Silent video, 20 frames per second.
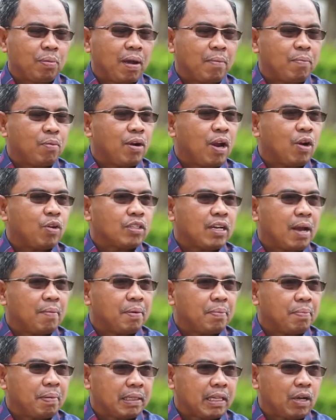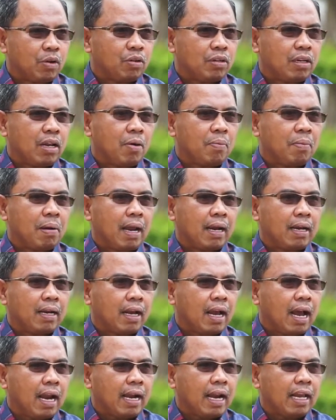rupiah pun harus kami pertanggungjawabkan.
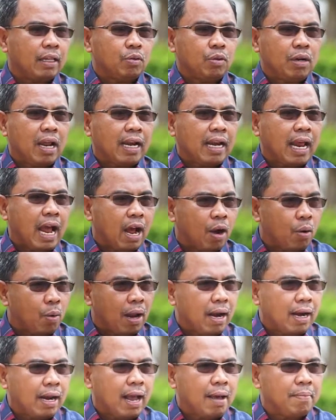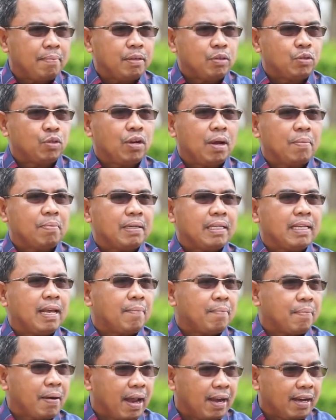Karena itu dari awal kami sudah
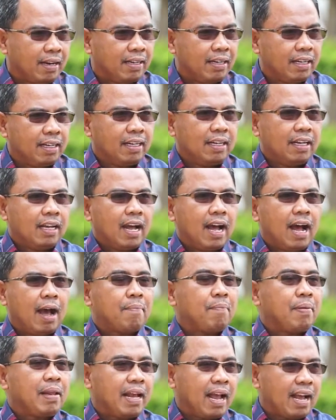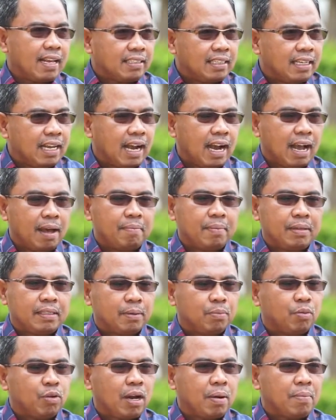menyiapkan aplikasi yang kami
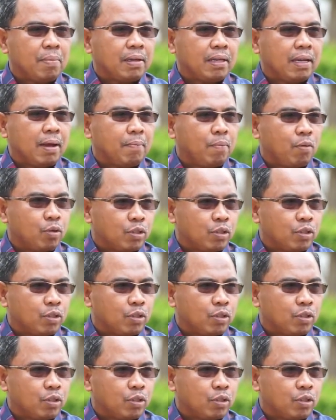sebut namanya